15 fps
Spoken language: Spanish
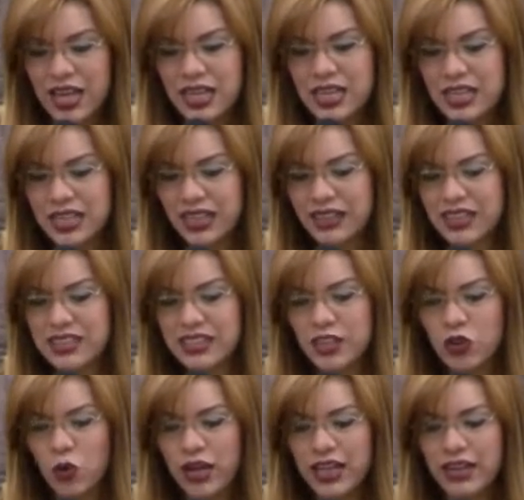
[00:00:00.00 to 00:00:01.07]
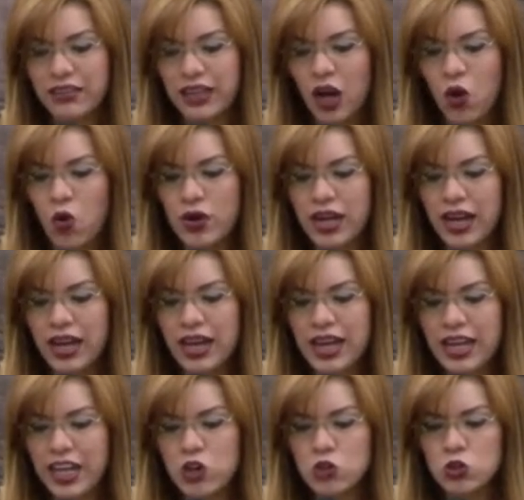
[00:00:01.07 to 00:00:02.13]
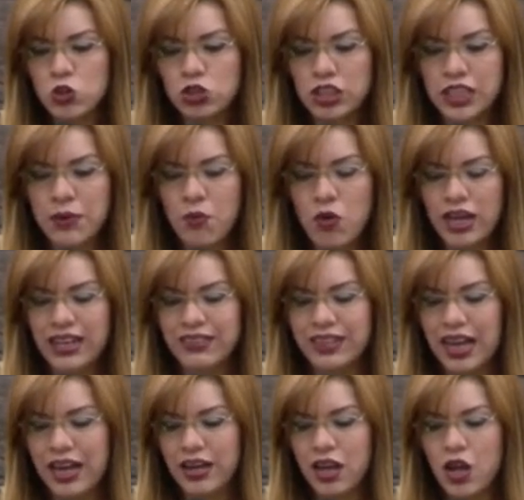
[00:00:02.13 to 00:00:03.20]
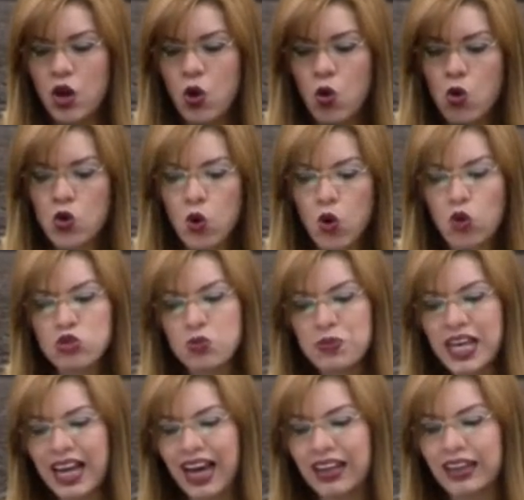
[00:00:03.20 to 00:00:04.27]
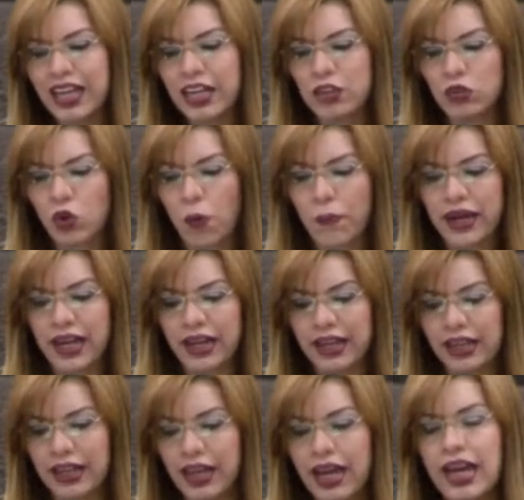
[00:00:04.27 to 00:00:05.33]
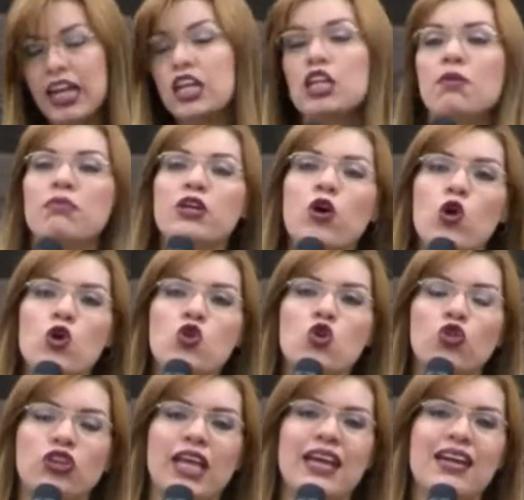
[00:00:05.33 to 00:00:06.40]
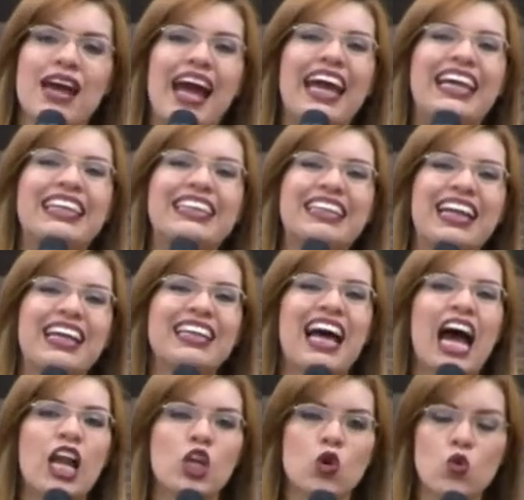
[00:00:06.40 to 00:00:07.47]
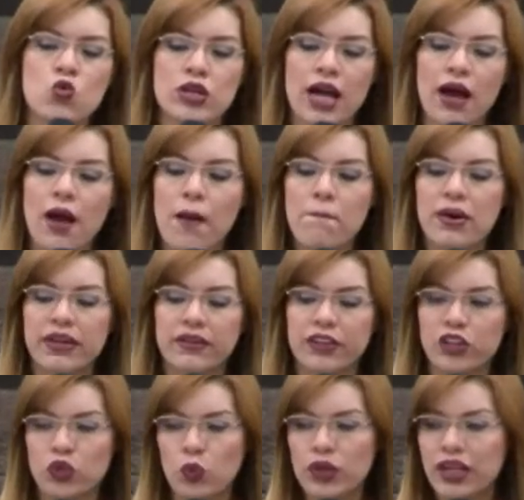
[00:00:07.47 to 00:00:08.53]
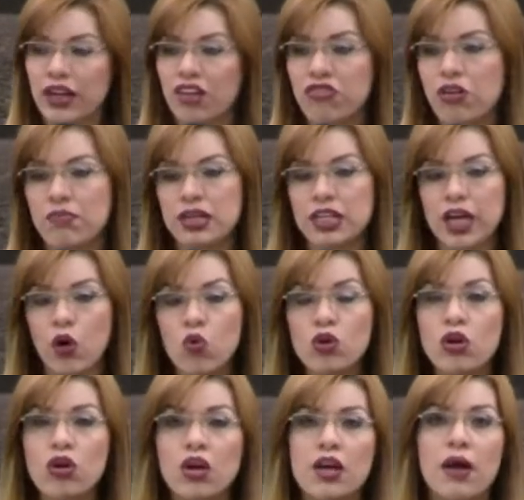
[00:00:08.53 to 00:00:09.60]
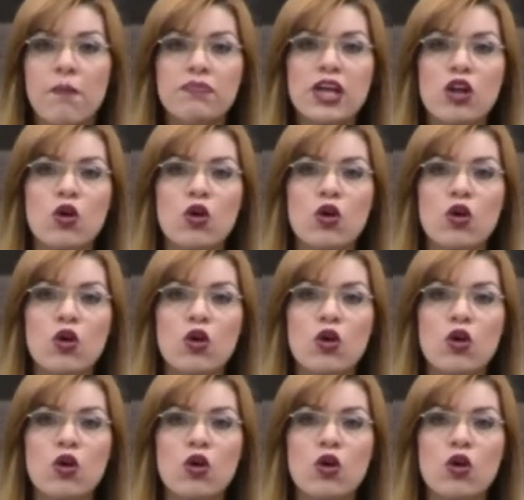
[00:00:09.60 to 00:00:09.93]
y quiere decirnos en esta hora que nosotros tenemos que estar con ojos bien atentos para que el enemigo no tenga entrada alguna para destruir a la familia. Uno de